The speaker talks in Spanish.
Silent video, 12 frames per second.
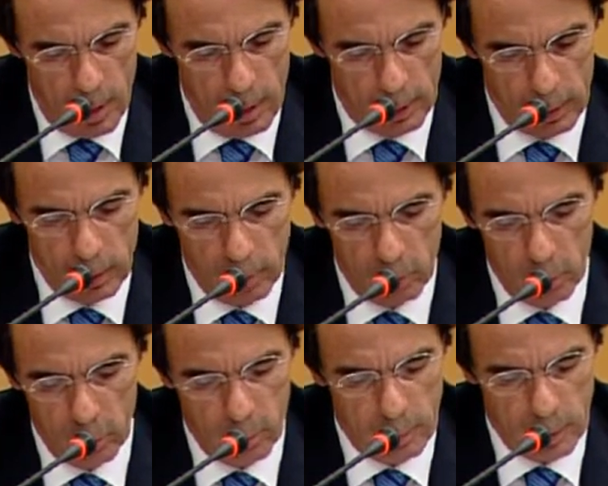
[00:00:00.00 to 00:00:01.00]
a que ese
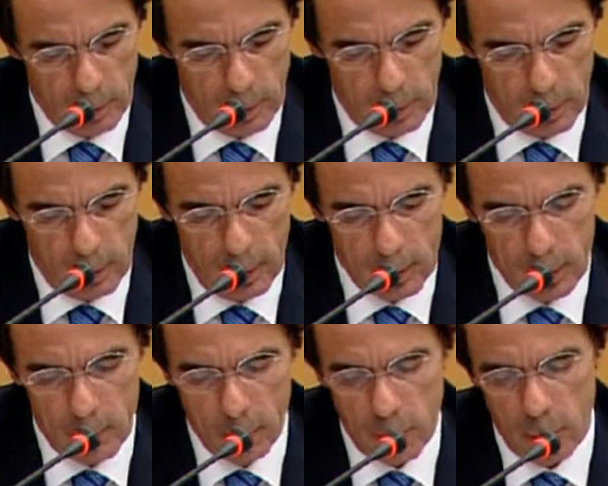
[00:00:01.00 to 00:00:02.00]
punto de partida que él ha
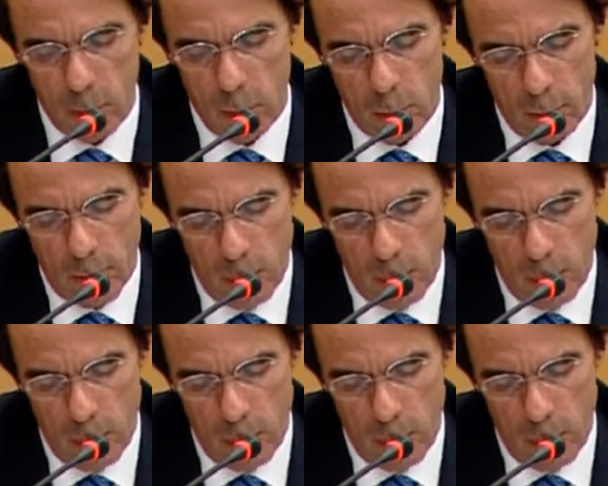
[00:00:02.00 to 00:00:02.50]
establecido